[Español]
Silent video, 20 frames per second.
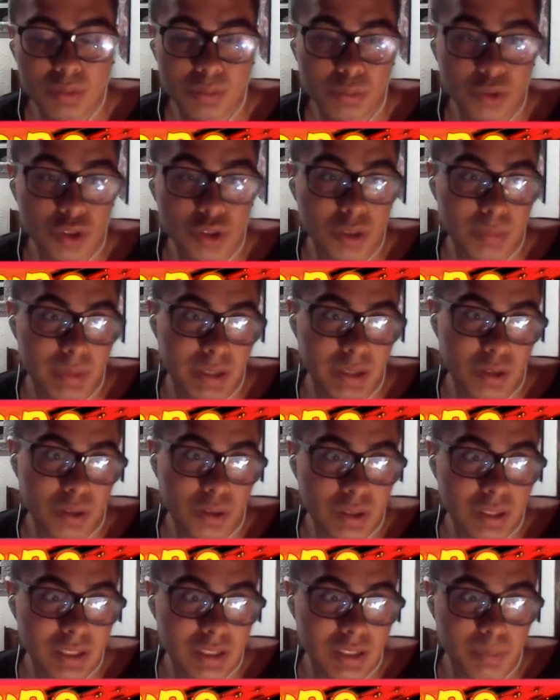mucho
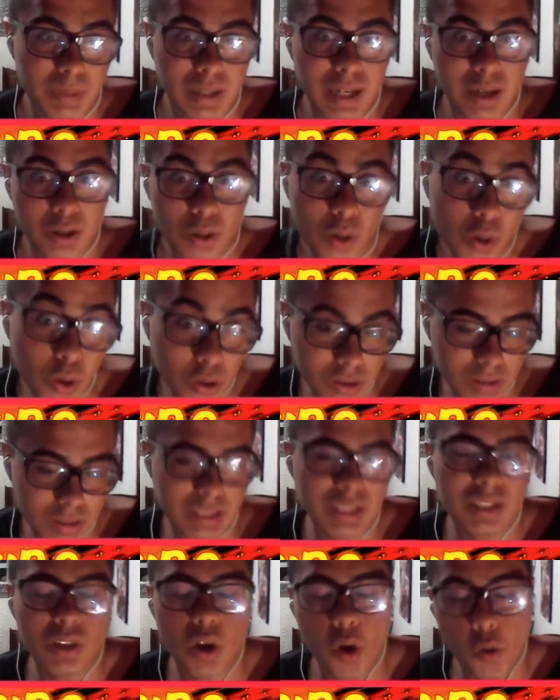mejores para
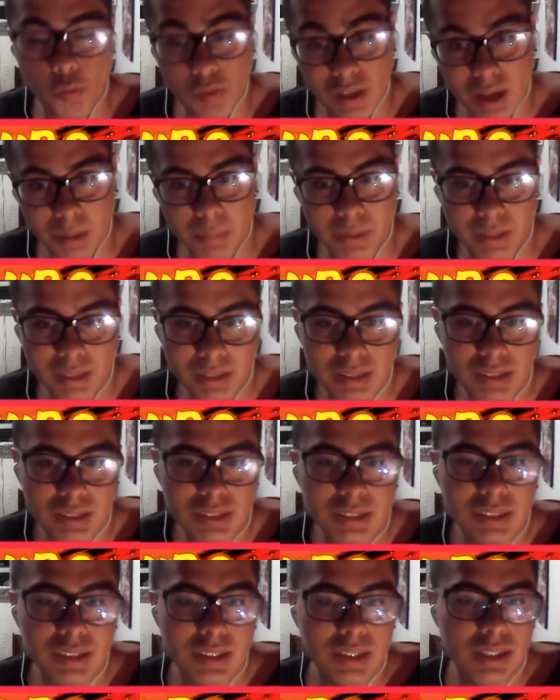Godki obviamente.